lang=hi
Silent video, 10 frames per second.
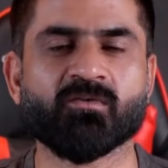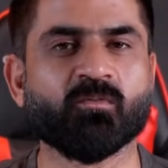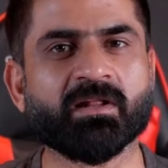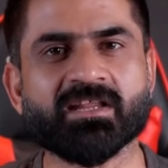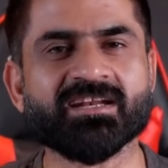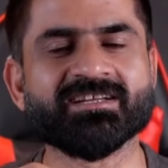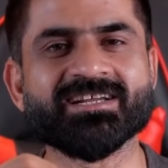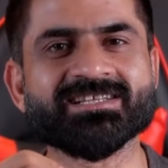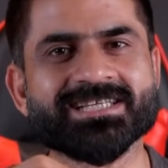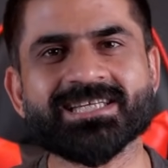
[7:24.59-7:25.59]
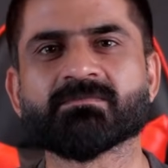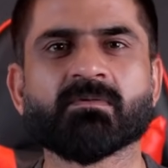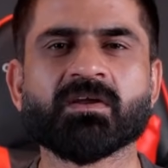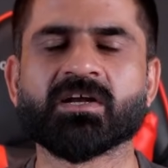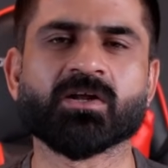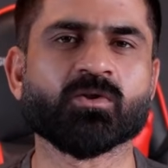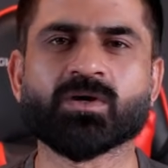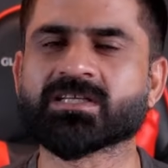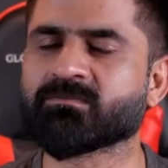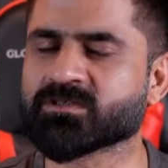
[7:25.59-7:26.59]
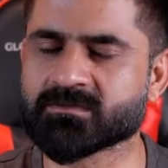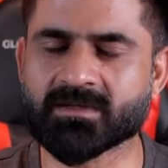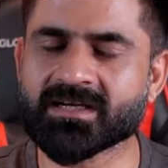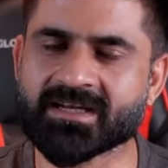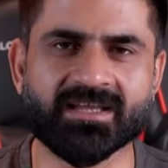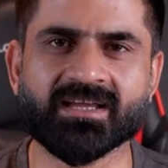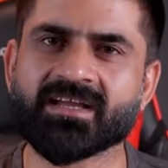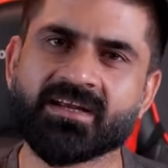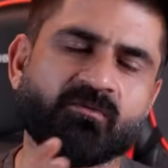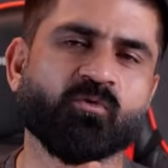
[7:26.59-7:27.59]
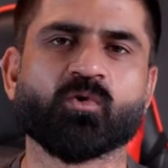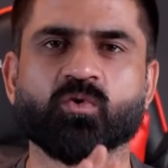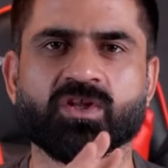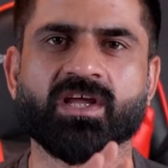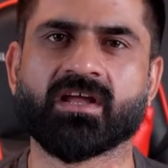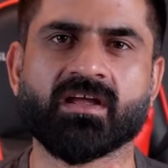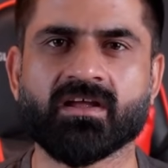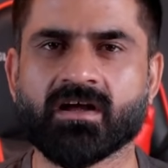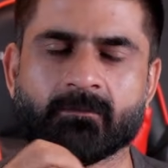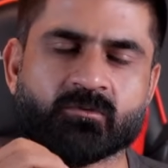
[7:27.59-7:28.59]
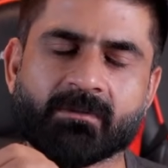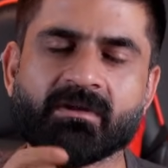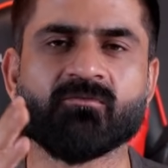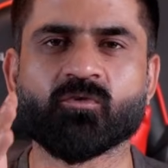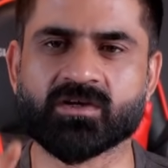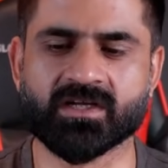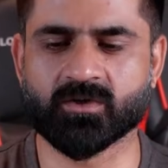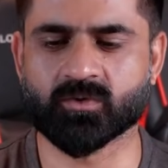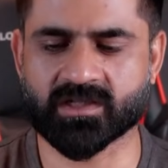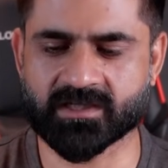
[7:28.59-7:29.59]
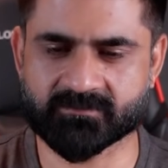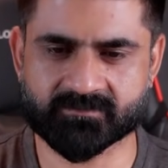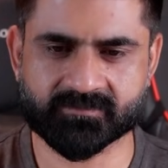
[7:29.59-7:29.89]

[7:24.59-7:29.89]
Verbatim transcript: वो पैंतालीस डिग्री सेल्सियस में भी हीट ना हो तो ऐसा पॉसिबल नहीं है हीट फ़ोन होते हैं अब सभी फ़ोन हीट होते हैं